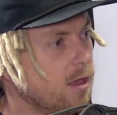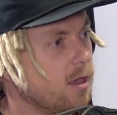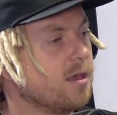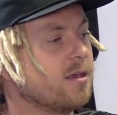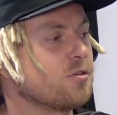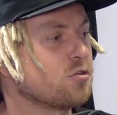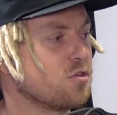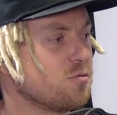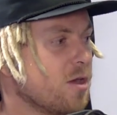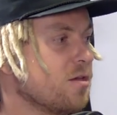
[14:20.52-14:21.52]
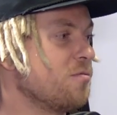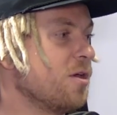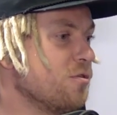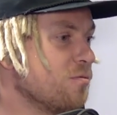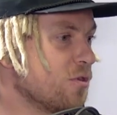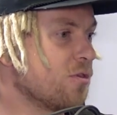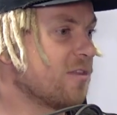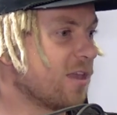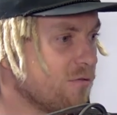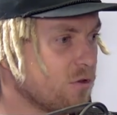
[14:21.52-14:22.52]
e, to się śmia śmialiśmy, że to jest
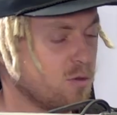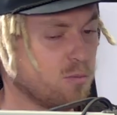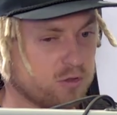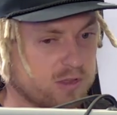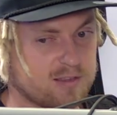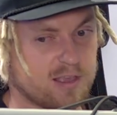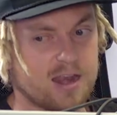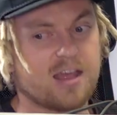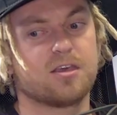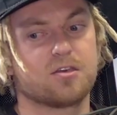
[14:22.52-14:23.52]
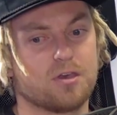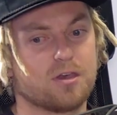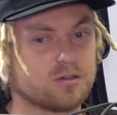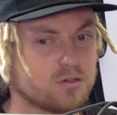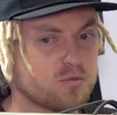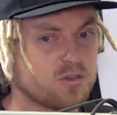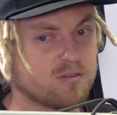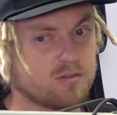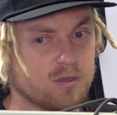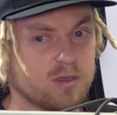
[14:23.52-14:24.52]
takie właśnie polskie zajaranie, że, że
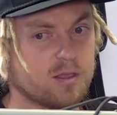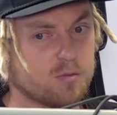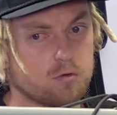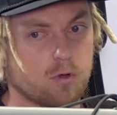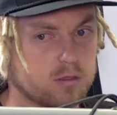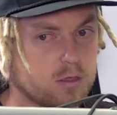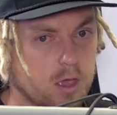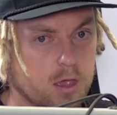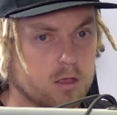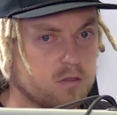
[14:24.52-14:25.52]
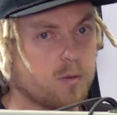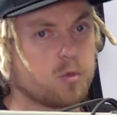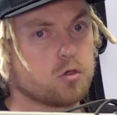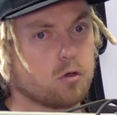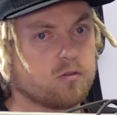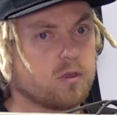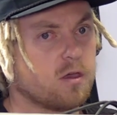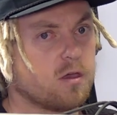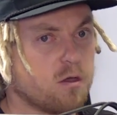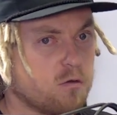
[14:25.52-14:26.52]
przez e, na przykład dwa miesiące
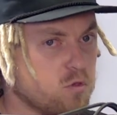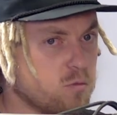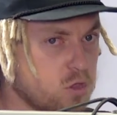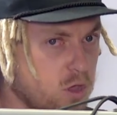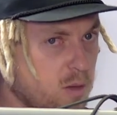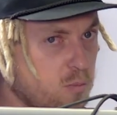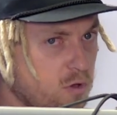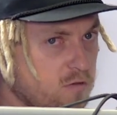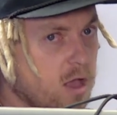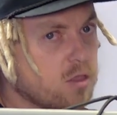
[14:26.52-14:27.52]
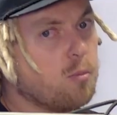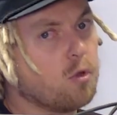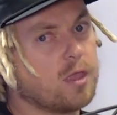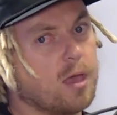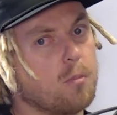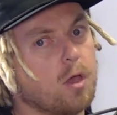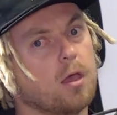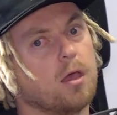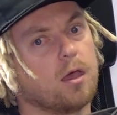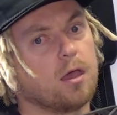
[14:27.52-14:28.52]
w zimie się nie pływa, to potem
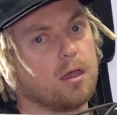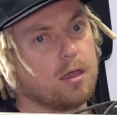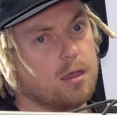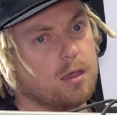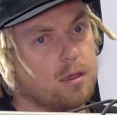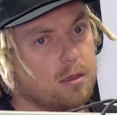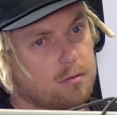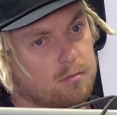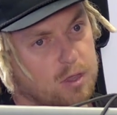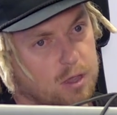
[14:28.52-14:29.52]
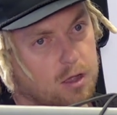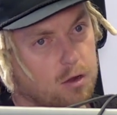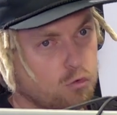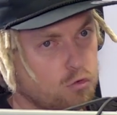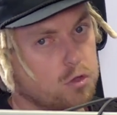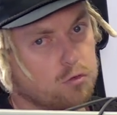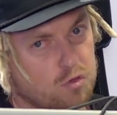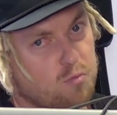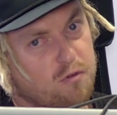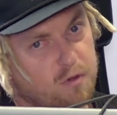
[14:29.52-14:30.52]
e, tych ludzi, którzy
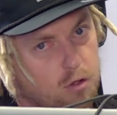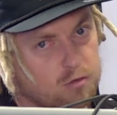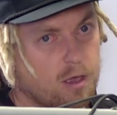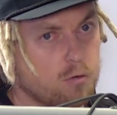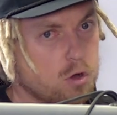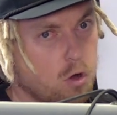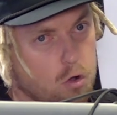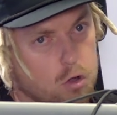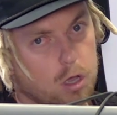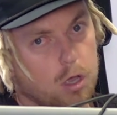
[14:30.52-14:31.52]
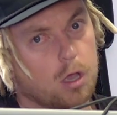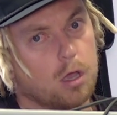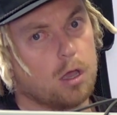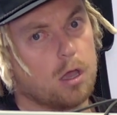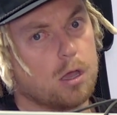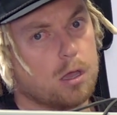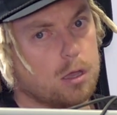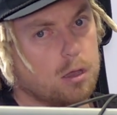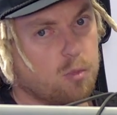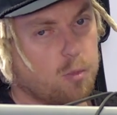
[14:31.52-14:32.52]
pływają cały rok, e,
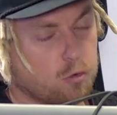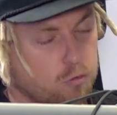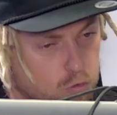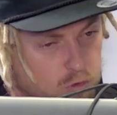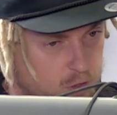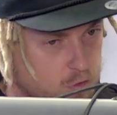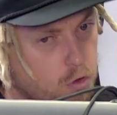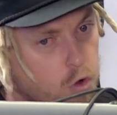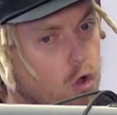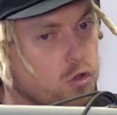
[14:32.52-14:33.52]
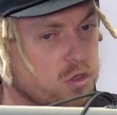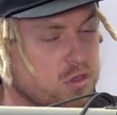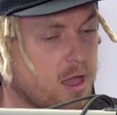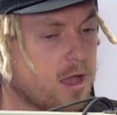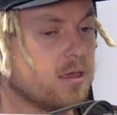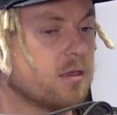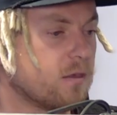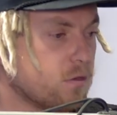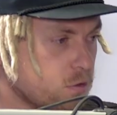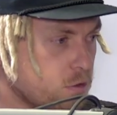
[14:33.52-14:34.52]
po prostu chcesz dogonić, tak? I
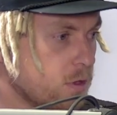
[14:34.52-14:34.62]
chcesz